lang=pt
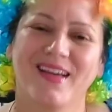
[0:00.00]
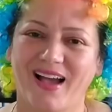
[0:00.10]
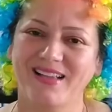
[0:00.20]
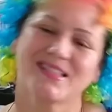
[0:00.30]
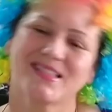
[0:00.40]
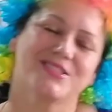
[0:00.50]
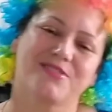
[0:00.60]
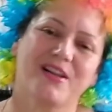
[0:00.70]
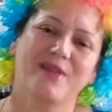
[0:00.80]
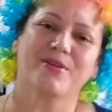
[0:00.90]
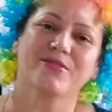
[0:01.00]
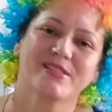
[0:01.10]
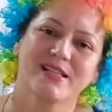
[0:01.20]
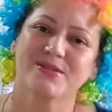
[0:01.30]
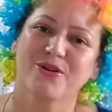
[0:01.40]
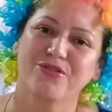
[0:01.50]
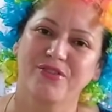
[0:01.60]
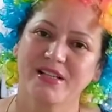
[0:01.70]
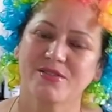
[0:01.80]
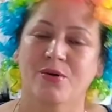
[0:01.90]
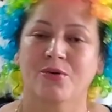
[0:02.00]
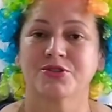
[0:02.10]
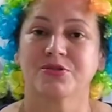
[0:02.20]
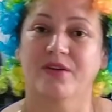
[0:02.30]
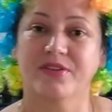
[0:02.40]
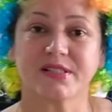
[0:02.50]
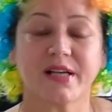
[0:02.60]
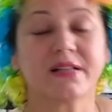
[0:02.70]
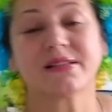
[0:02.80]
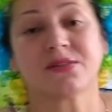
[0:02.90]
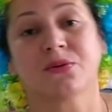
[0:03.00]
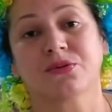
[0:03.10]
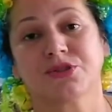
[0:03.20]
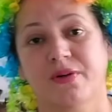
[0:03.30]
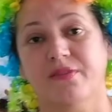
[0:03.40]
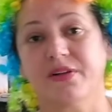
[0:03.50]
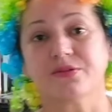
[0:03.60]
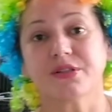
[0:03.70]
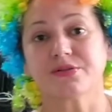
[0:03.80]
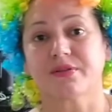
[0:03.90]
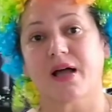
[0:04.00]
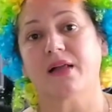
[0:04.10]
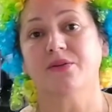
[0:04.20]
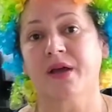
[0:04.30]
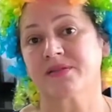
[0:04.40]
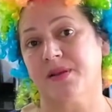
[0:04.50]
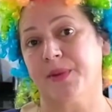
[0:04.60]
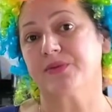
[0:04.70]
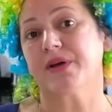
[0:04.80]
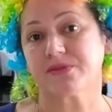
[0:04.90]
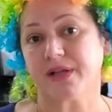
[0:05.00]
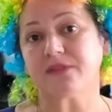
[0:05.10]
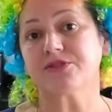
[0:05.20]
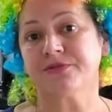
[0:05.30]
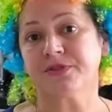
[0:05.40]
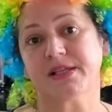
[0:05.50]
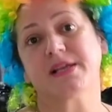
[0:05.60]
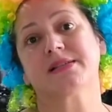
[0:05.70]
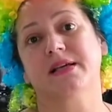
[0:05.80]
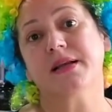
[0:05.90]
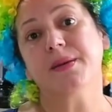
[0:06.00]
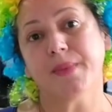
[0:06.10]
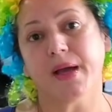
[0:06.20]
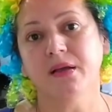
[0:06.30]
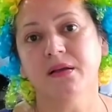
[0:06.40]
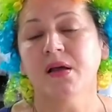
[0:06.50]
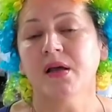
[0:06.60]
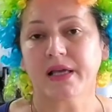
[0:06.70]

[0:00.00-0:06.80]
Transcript: É isso aí, já falei pra vocês que eu fiz, vou continuar fazendo, vocês vão continuar vendo o resultado. Eu quero saber do resultado de vocês aí também.